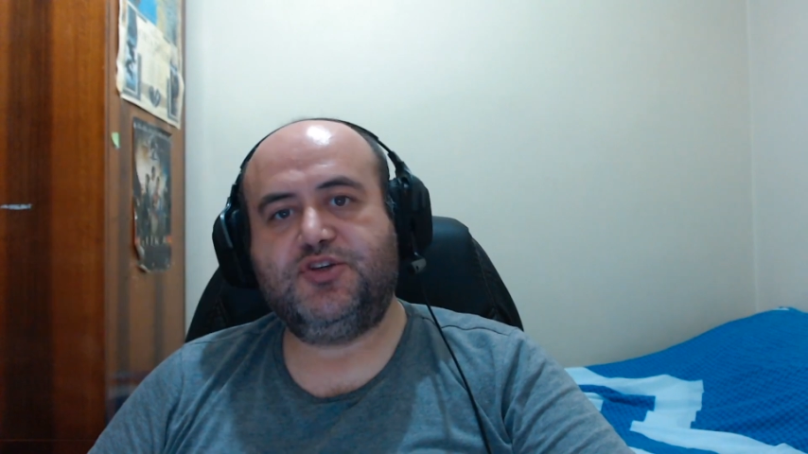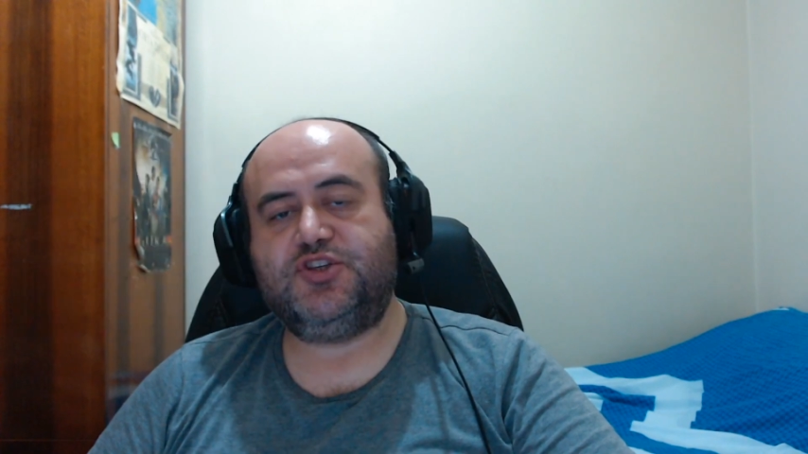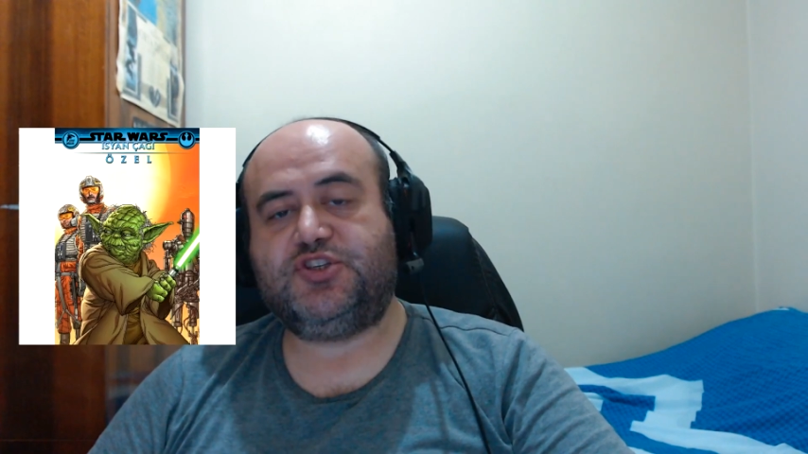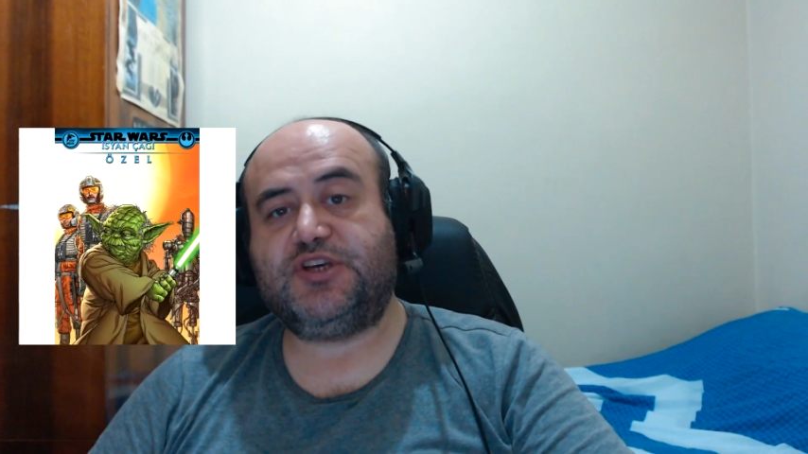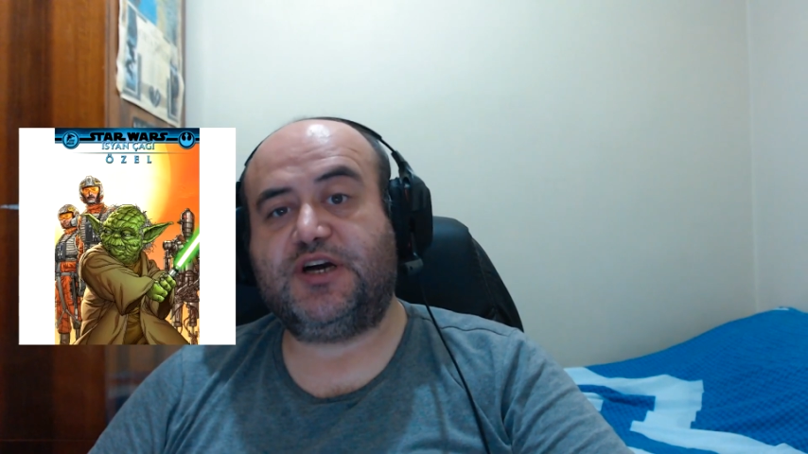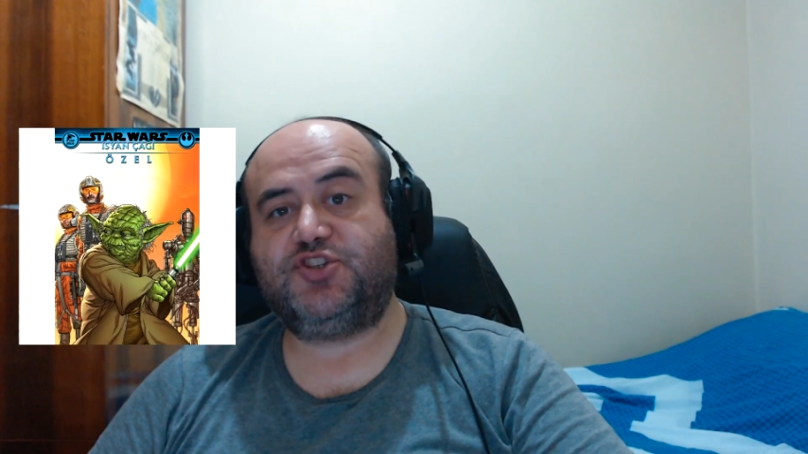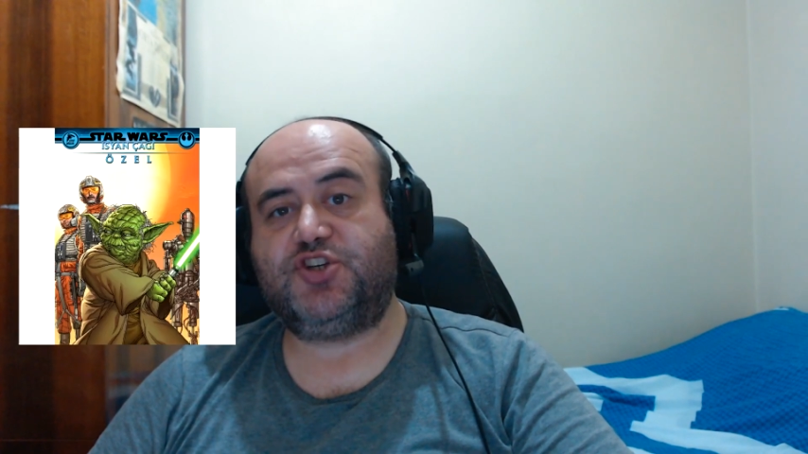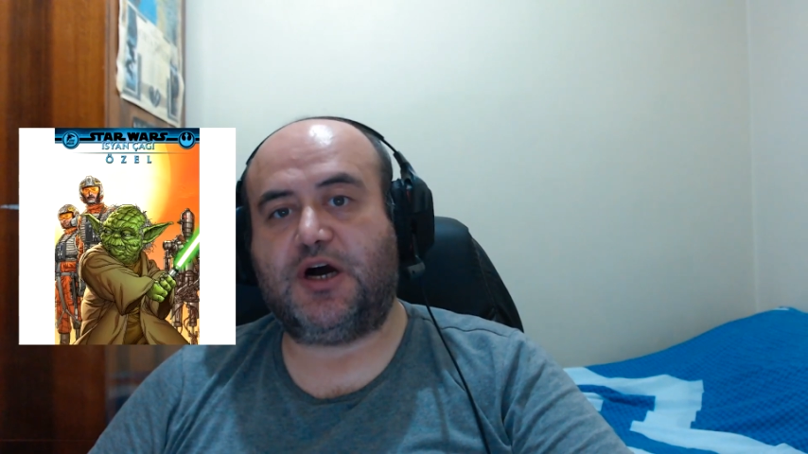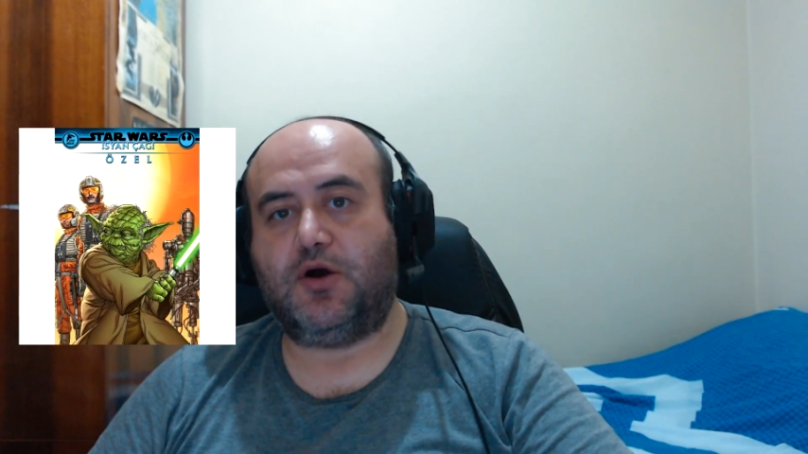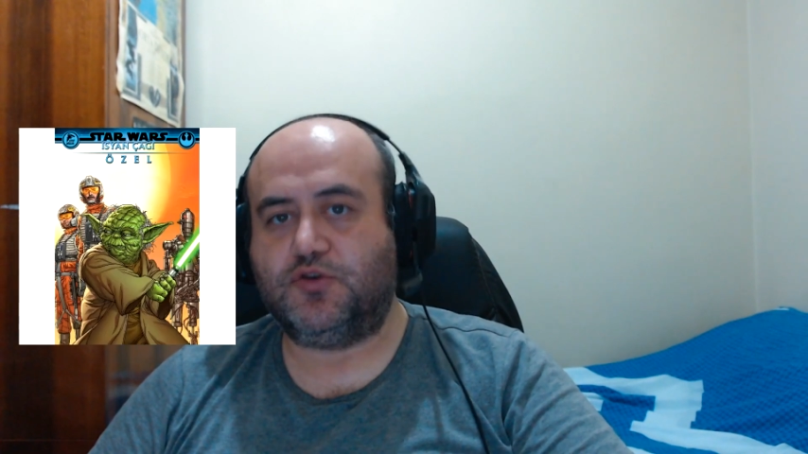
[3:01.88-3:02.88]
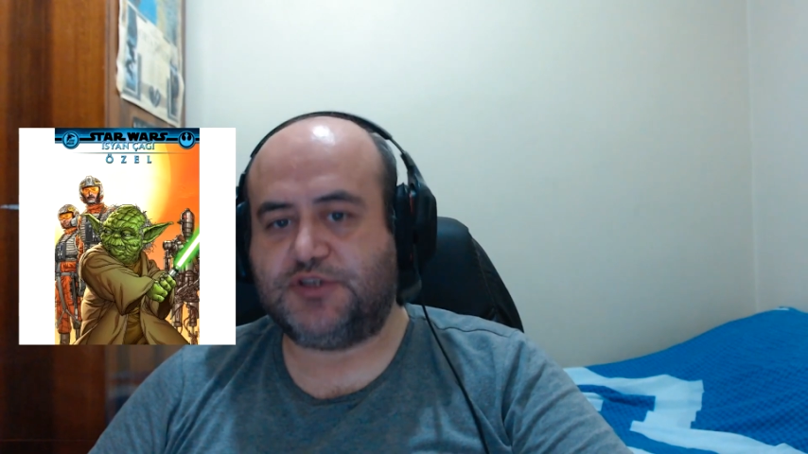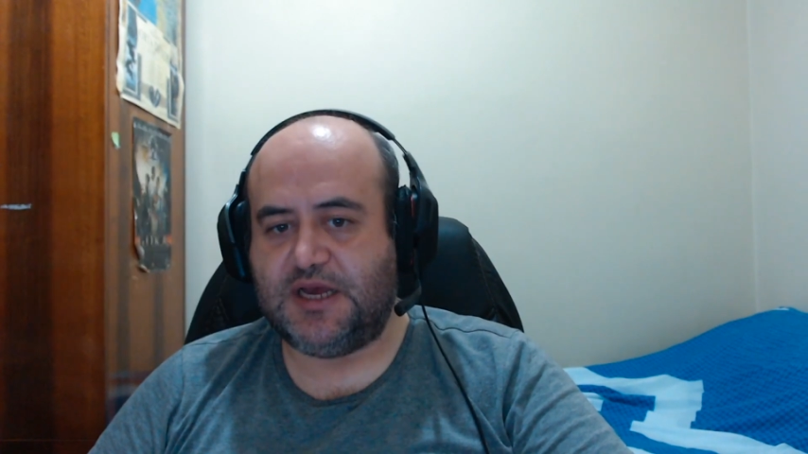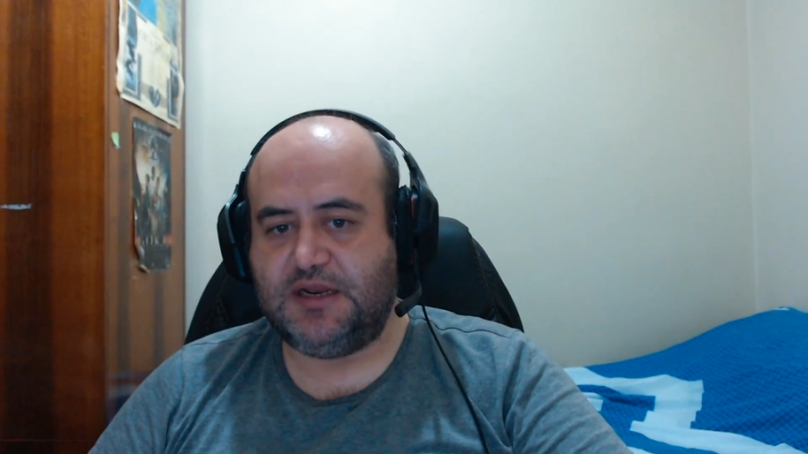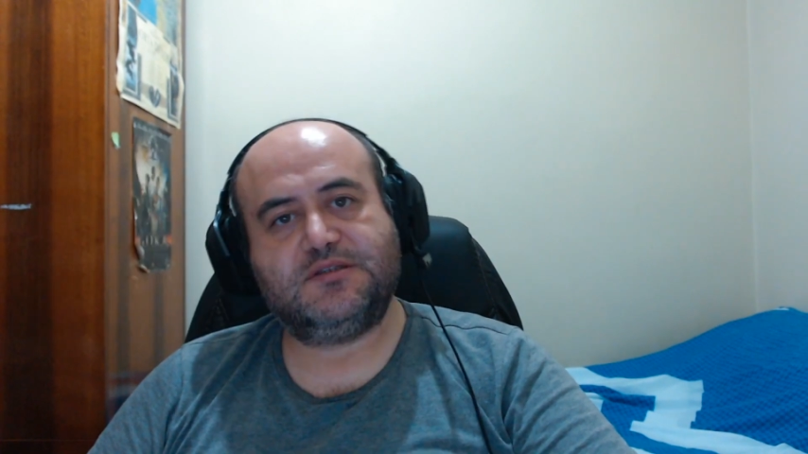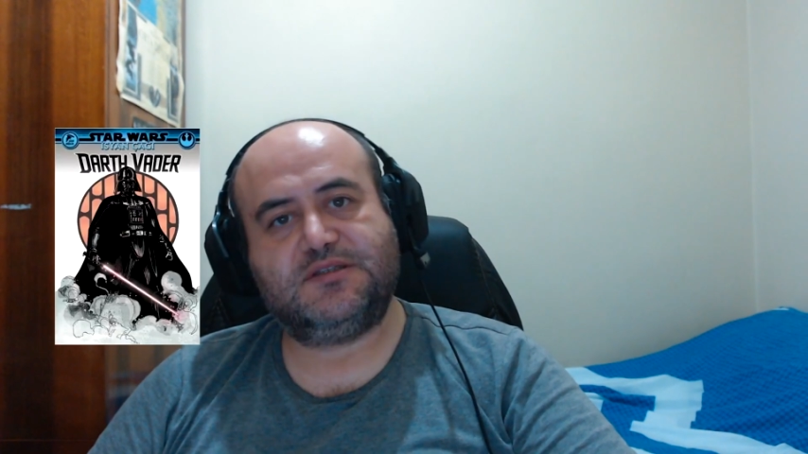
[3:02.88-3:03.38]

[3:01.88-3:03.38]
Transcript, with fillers: İsyan Çağı Özel,